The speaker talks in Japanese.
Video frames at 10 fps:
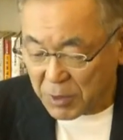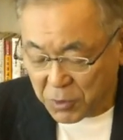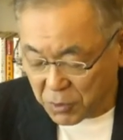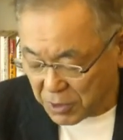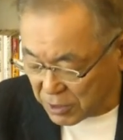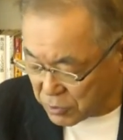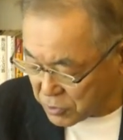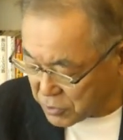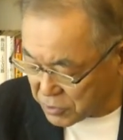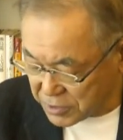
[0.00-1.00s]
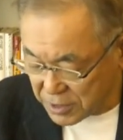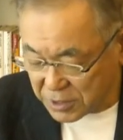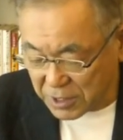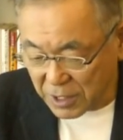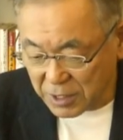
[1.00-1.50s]
コロナと直
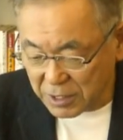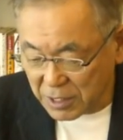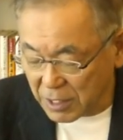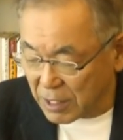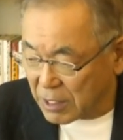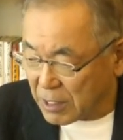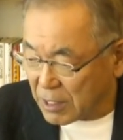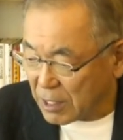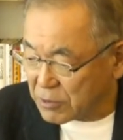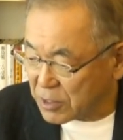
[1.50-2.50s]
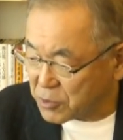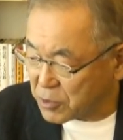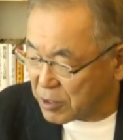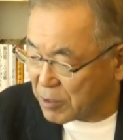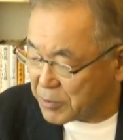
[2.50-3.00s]
接関係があるか
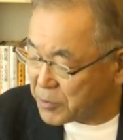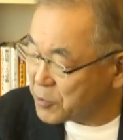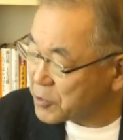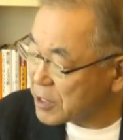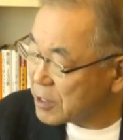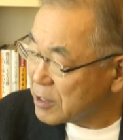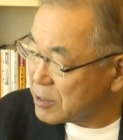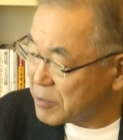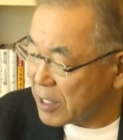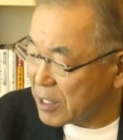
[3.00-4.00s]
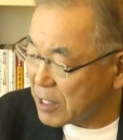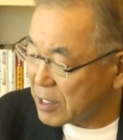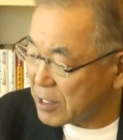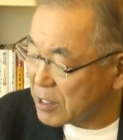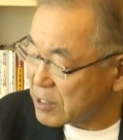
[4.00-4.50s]
どうかは微妙な
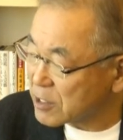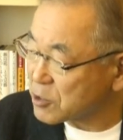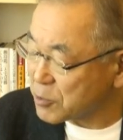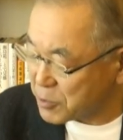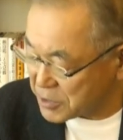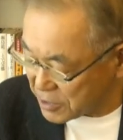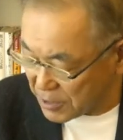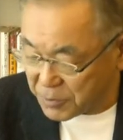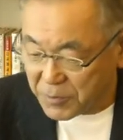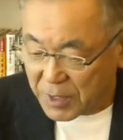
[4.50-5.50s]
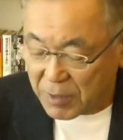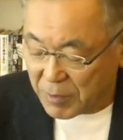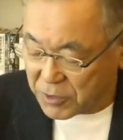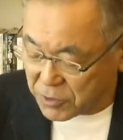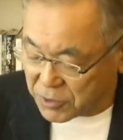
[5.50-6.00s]
原因だと思いますね。
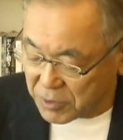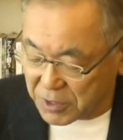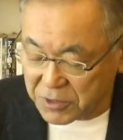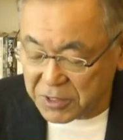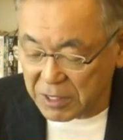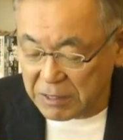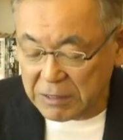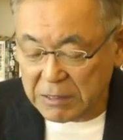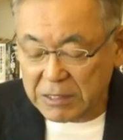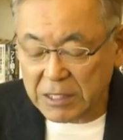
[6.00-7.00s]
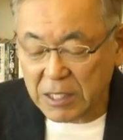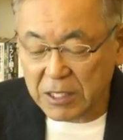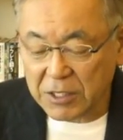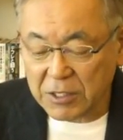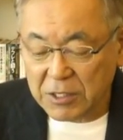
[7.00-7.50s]
一つはですね、や
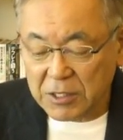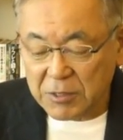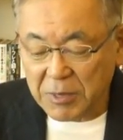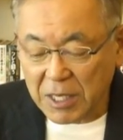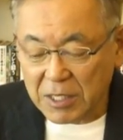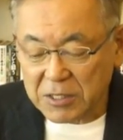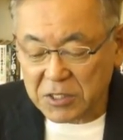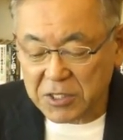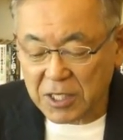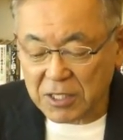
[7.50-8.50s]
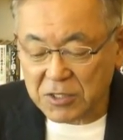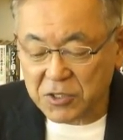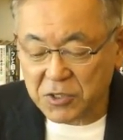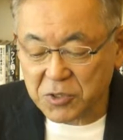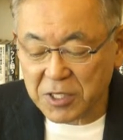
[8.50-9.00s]
はり
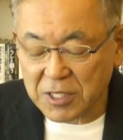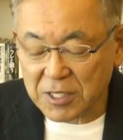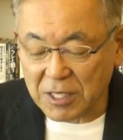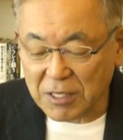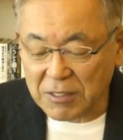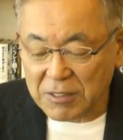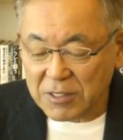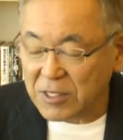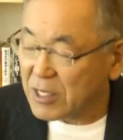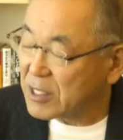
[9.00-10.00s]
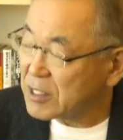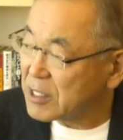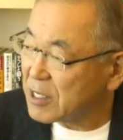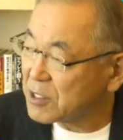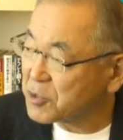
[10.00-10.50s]
2017年大変
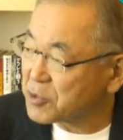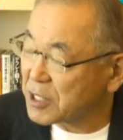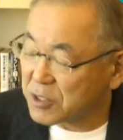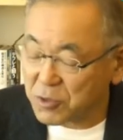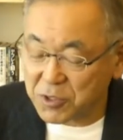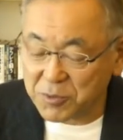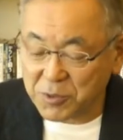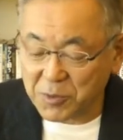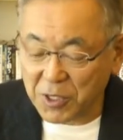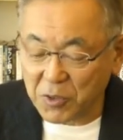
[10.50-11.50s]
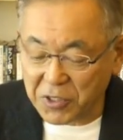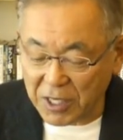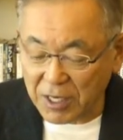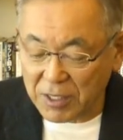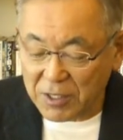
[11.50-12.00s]
な半導体投資ブームが起き
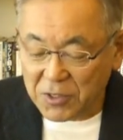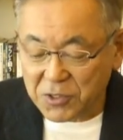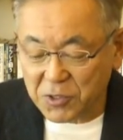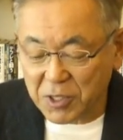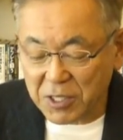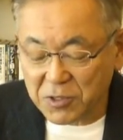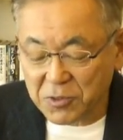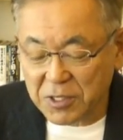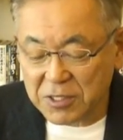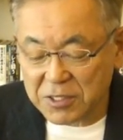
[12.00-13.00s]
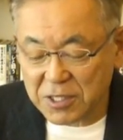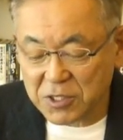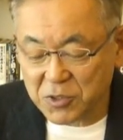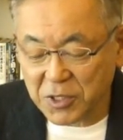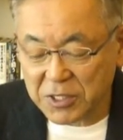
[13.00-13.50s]
た。その反動で
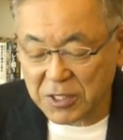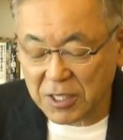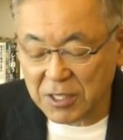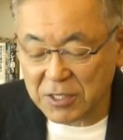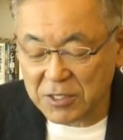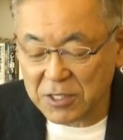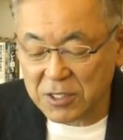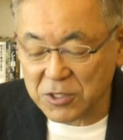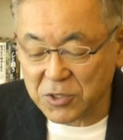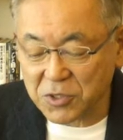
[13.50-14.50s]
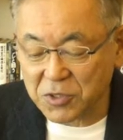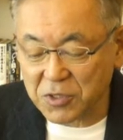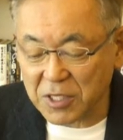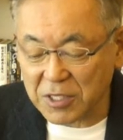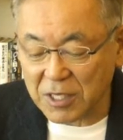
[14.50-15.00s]
2018年から
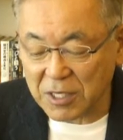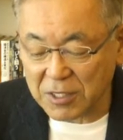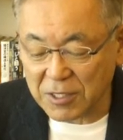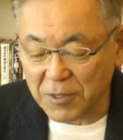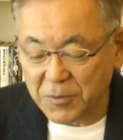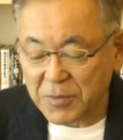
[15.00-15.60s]
2019年にかけて、